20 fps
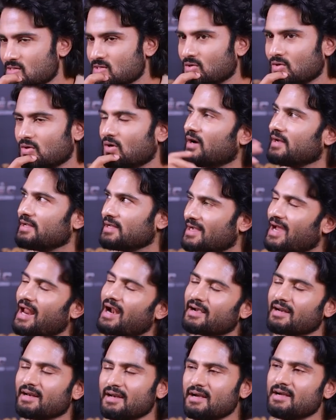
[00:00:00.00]
సో ఈ
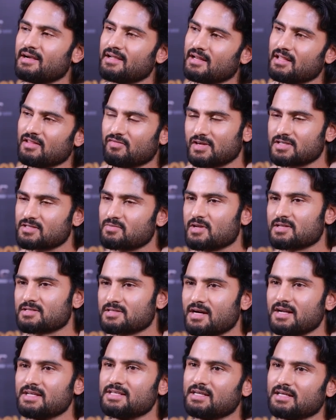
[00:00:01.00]
క్యారెక్టర్ ఏంటి అనేది ఫస్ట్ మనం
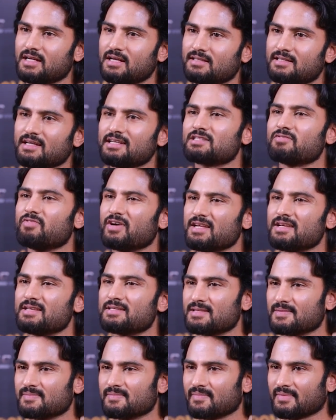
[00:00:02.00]
స్టడీ చేయగలిగితే ఇట్స్ వెరీ
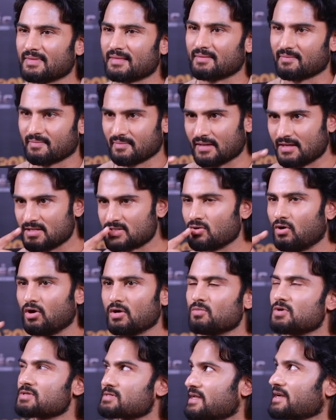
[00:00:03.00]
ఈజీ ఇట్స్
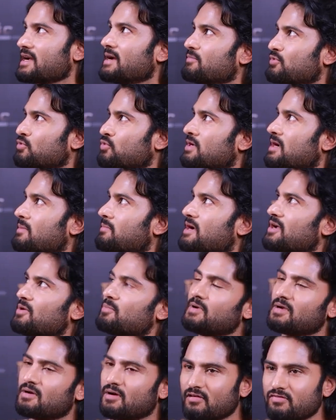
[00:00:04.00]
ఆల్మోస్ట్ లైక్ ఐఎమ్ డూయింగ్ ఎ
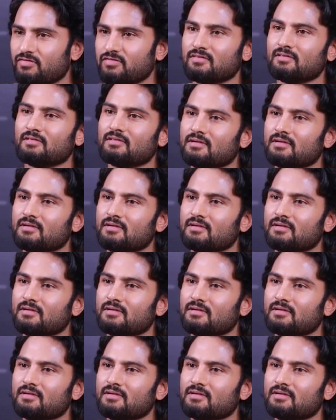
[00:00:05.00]
బయోపిక్ ఆఫ్